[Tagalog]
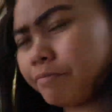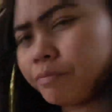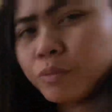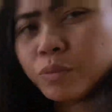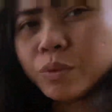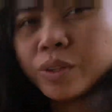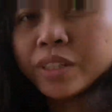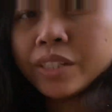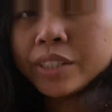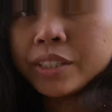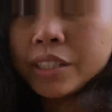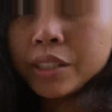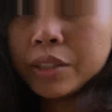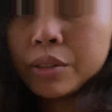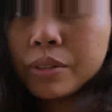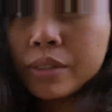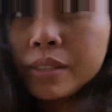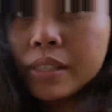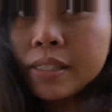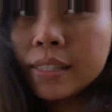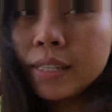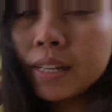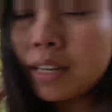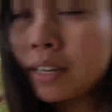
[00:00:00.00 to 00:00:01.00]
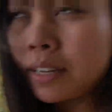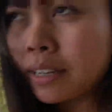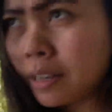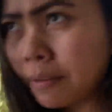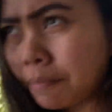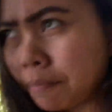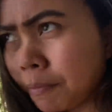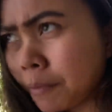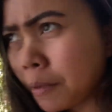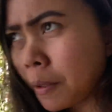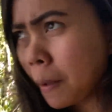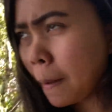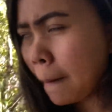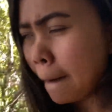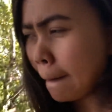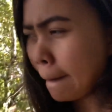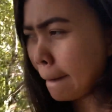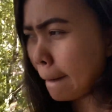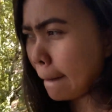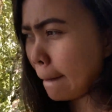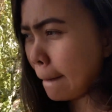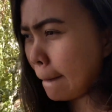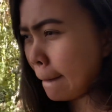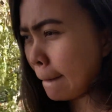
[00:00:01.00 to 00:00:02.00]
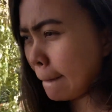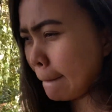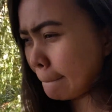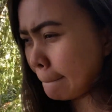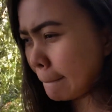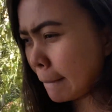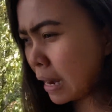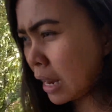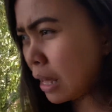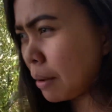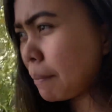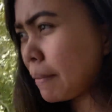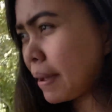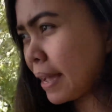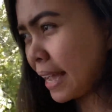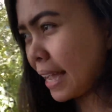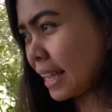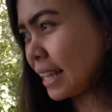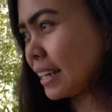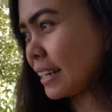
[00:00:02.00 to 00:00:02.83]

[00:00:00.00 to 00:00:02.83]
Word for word: weather dito sa Zagreb. Uh, malamig